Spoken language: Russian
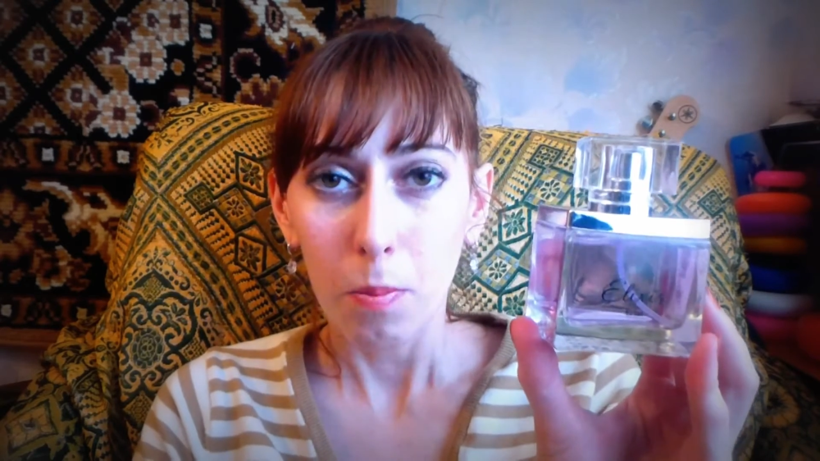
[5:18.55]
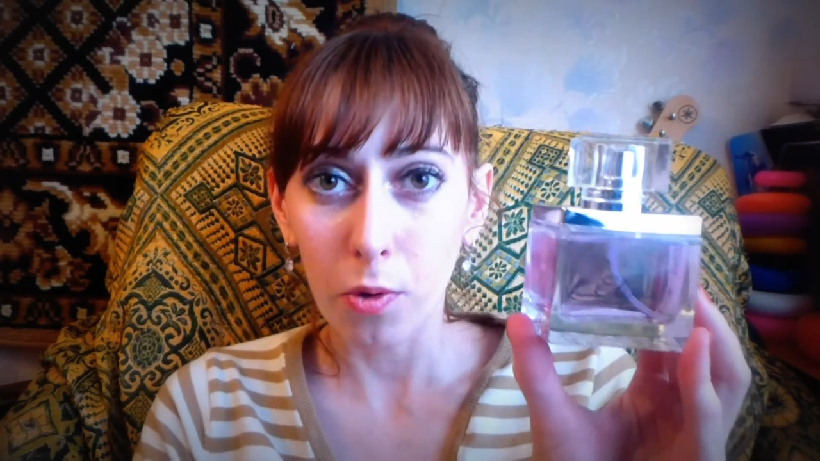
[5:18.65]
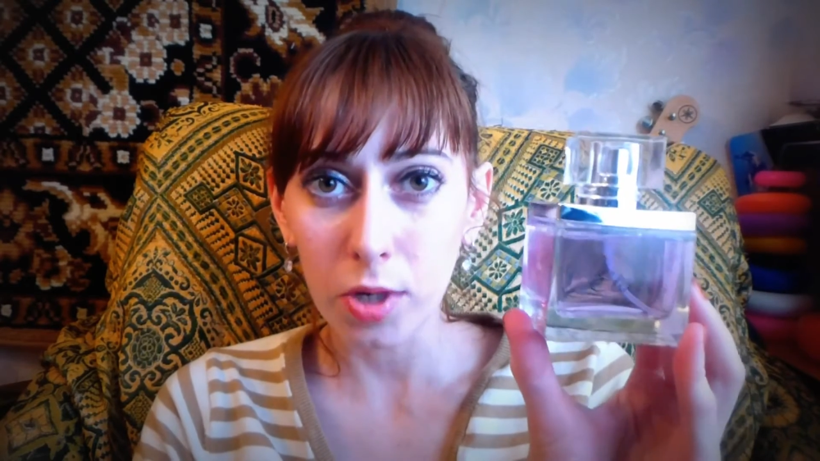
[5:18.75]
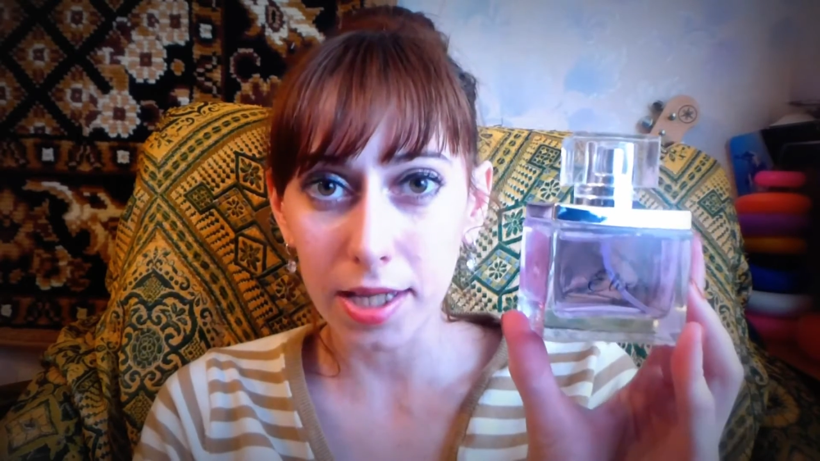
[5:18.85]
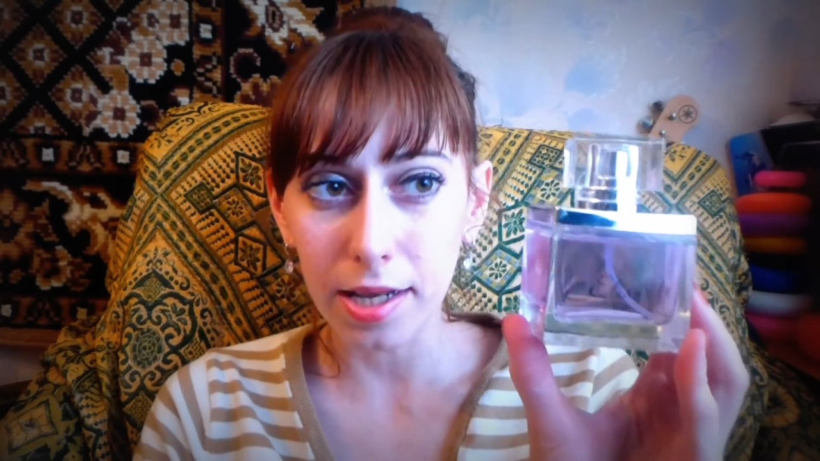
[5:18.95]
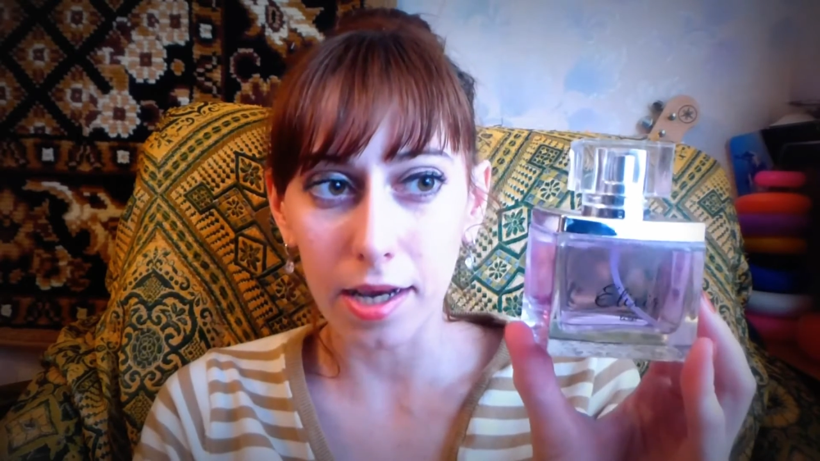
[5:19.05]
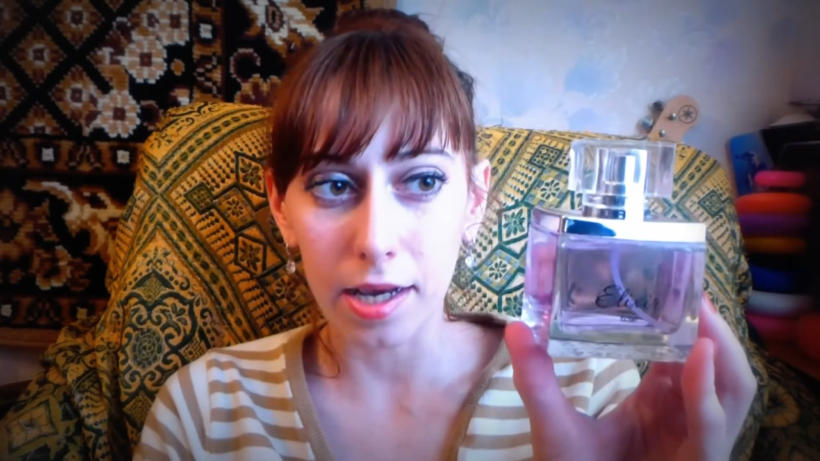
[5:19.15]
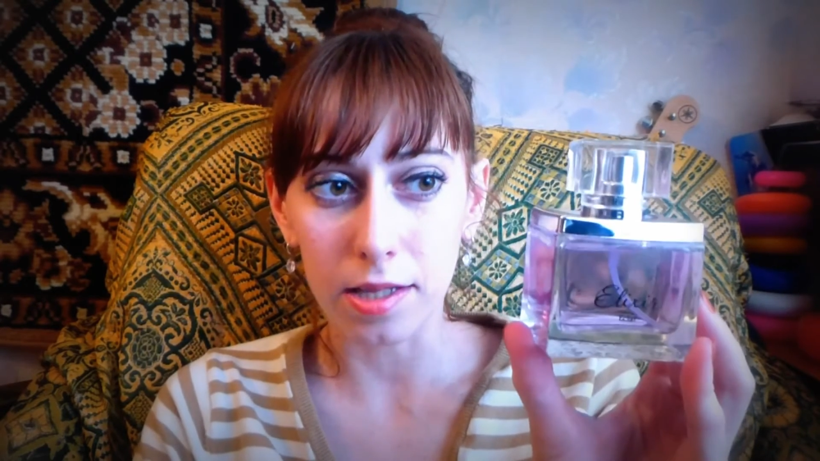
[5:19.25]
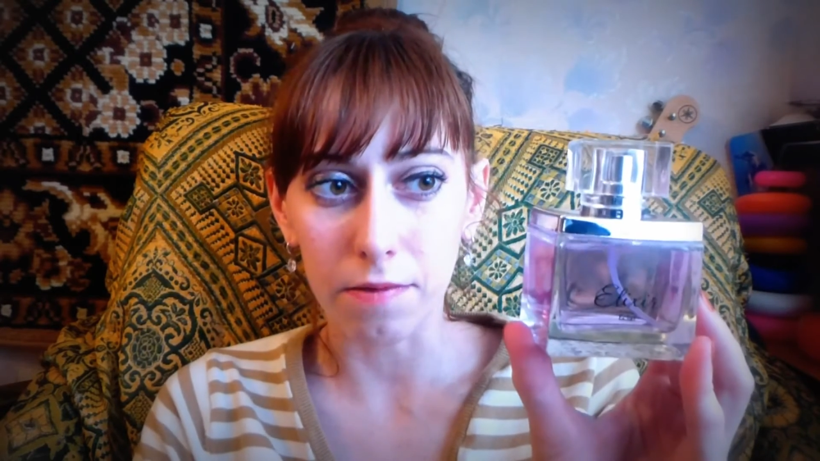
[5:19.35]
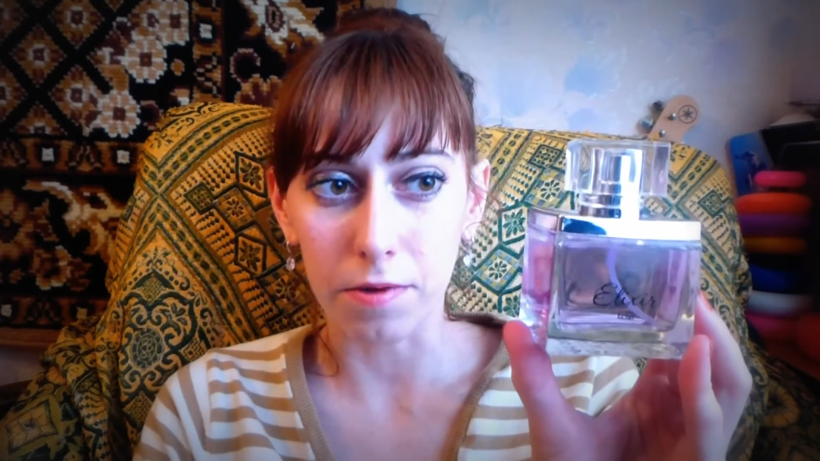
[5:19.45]
После
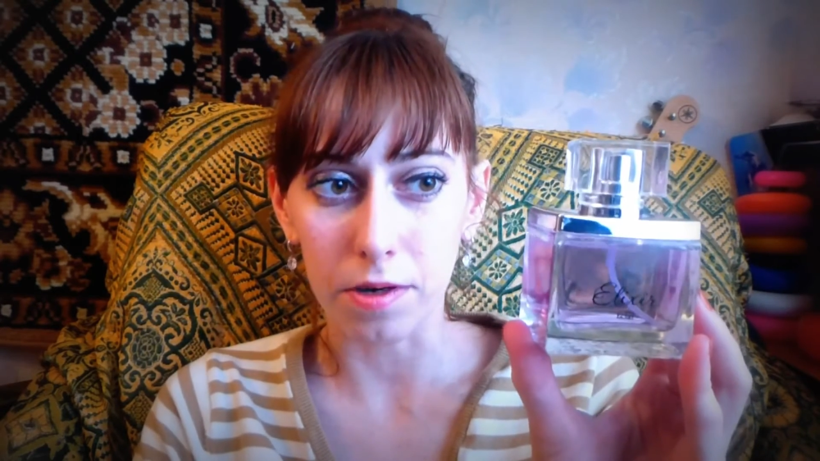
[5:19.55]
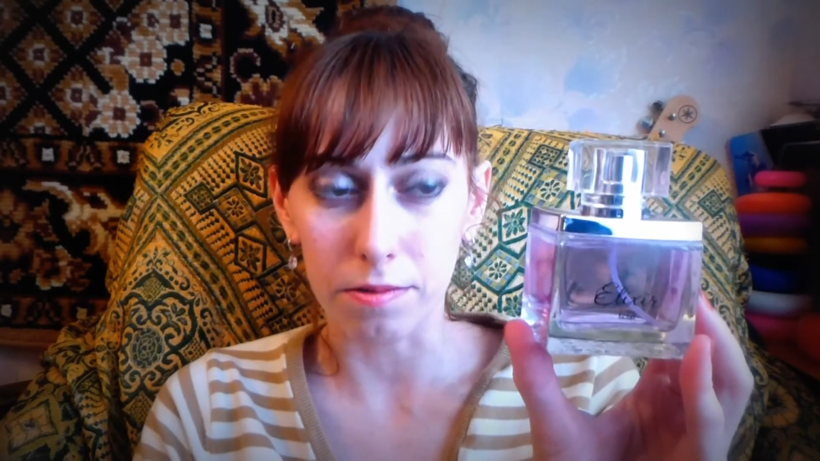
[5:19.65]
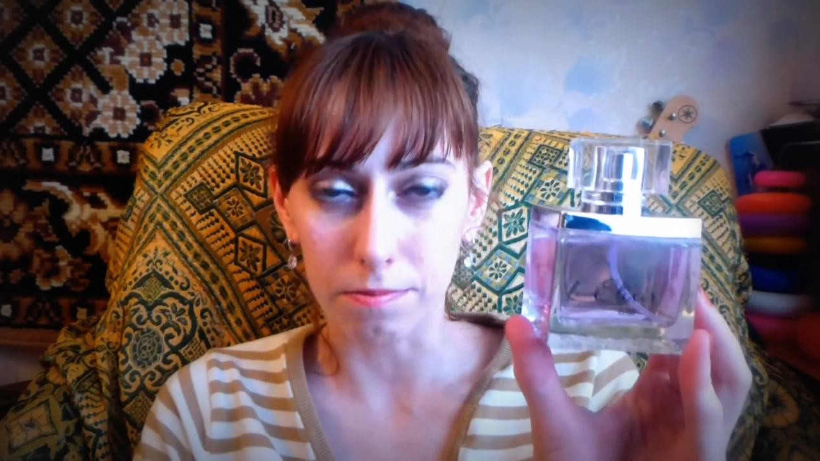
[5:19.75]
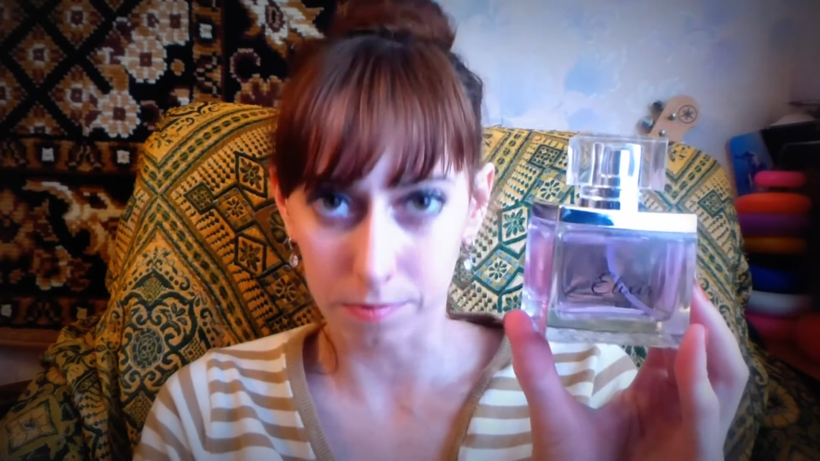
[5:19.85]
этого